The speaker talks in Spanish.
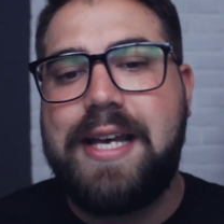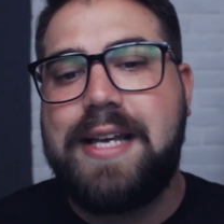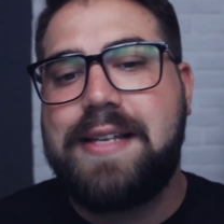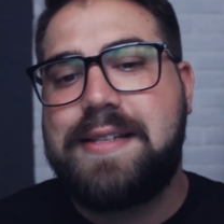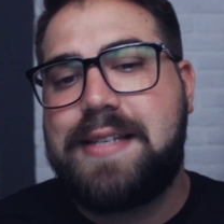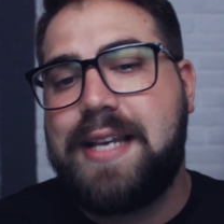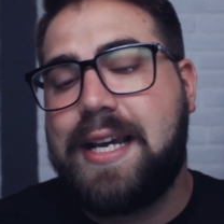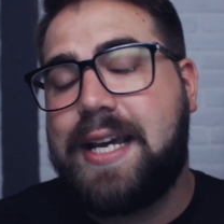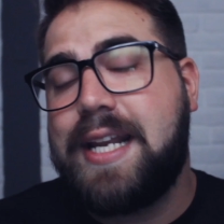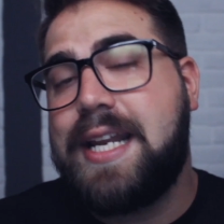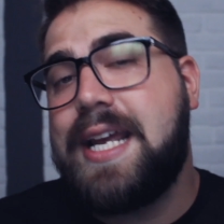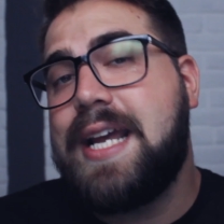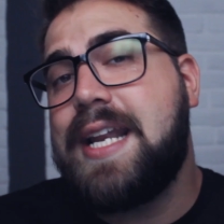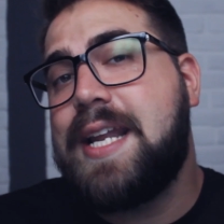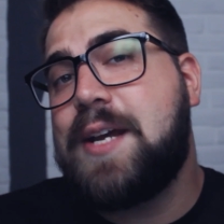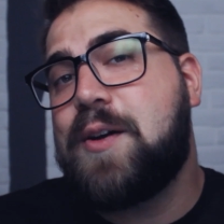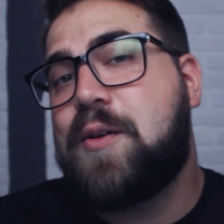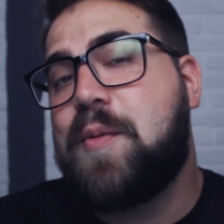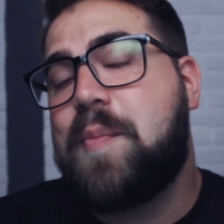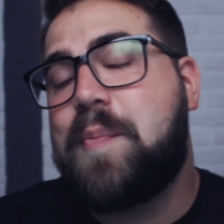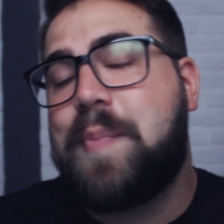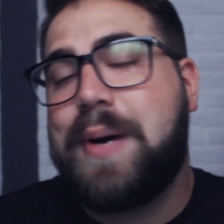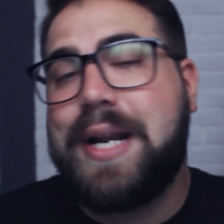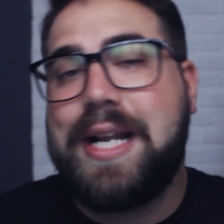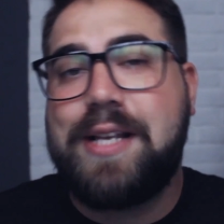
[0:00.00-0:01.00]
se crean en
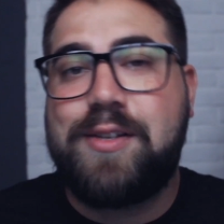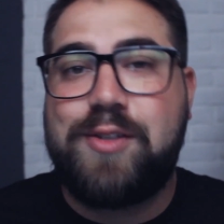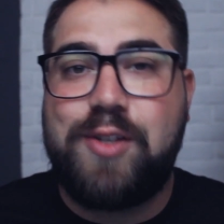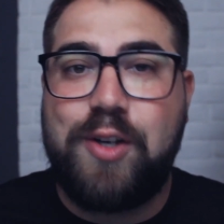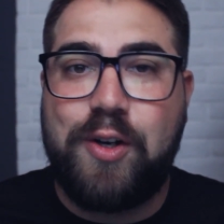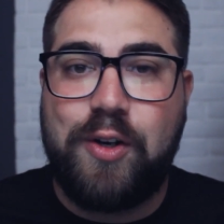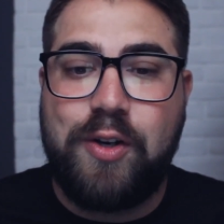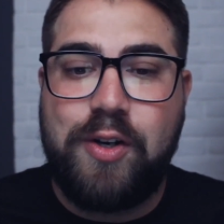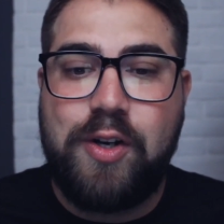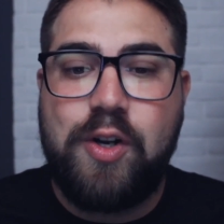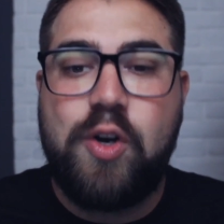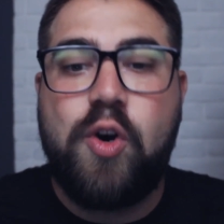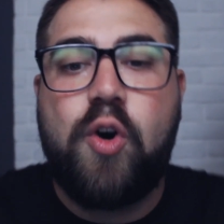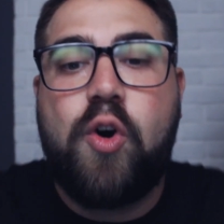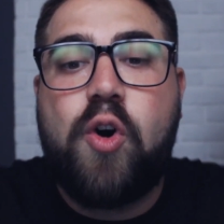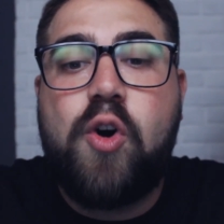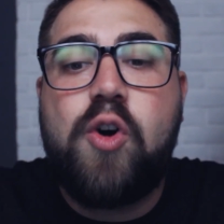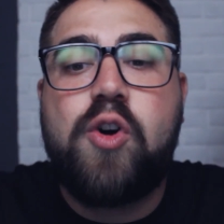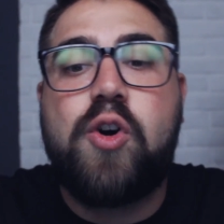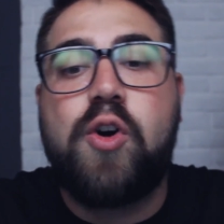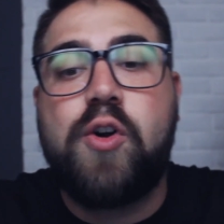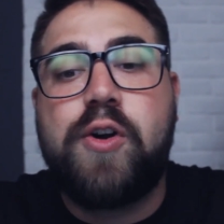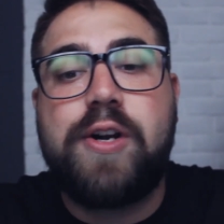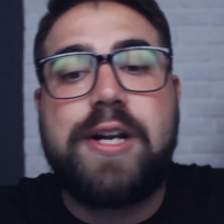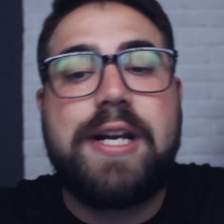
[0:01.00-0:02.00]
comparación
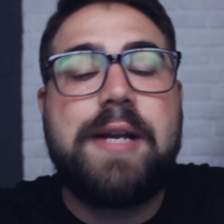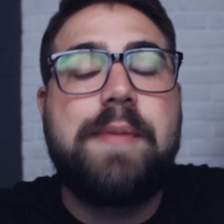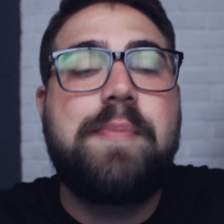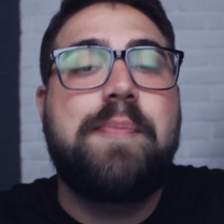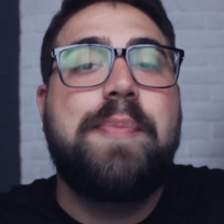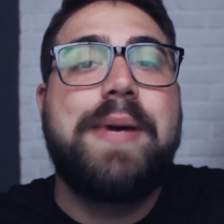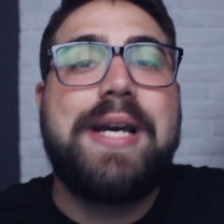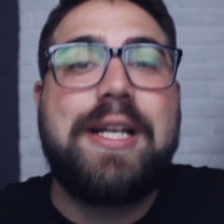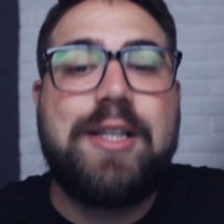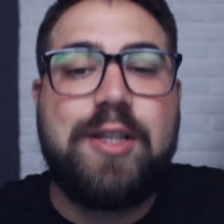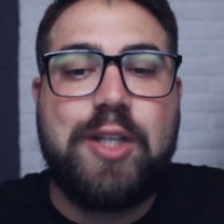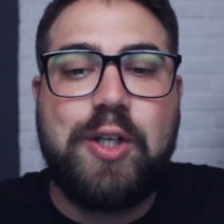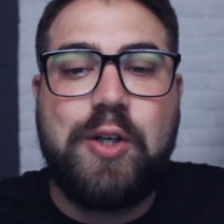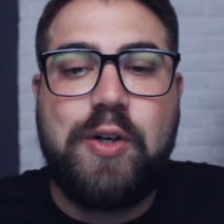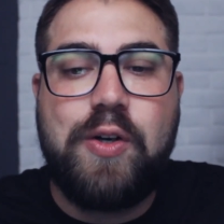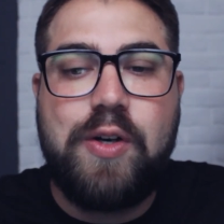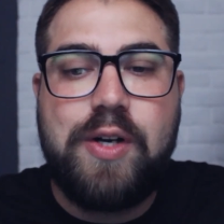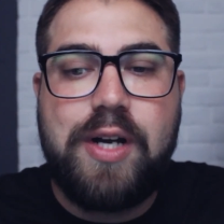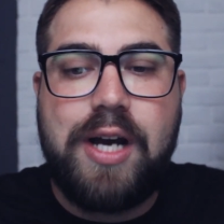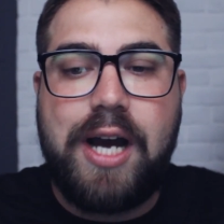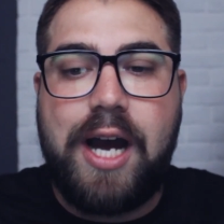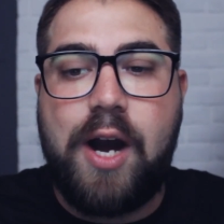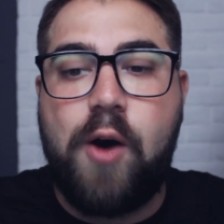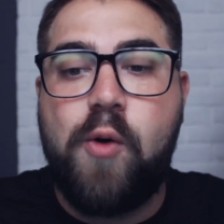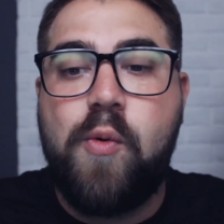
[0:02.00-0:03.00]
o con
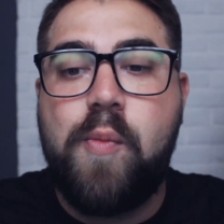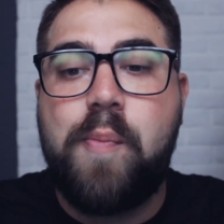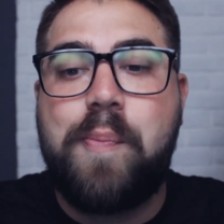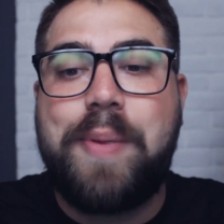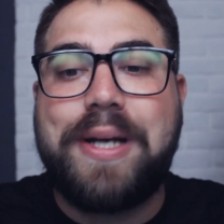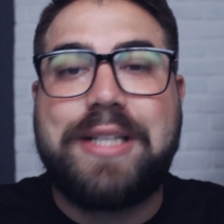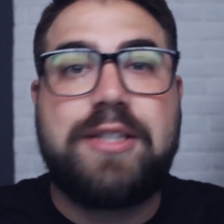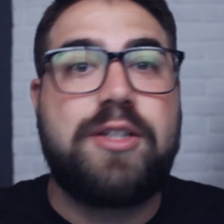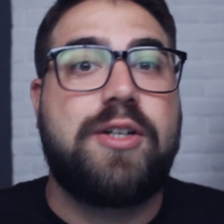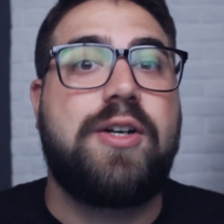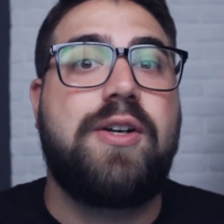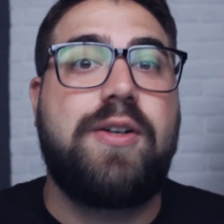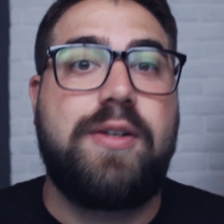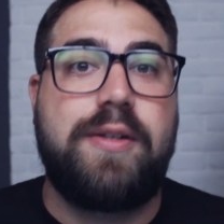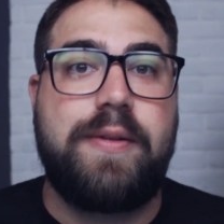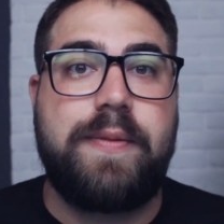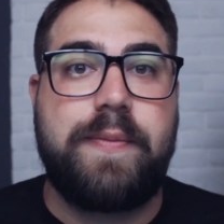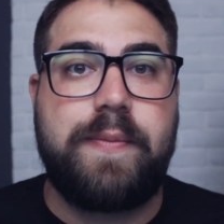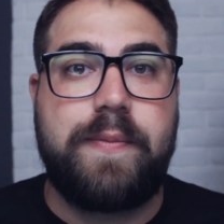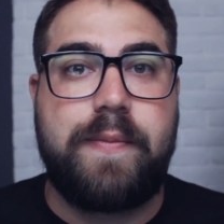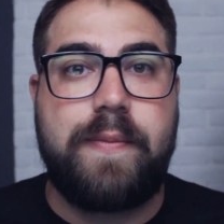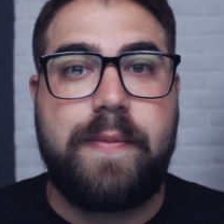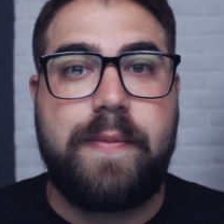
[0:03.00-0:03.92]
respecto a un patrón.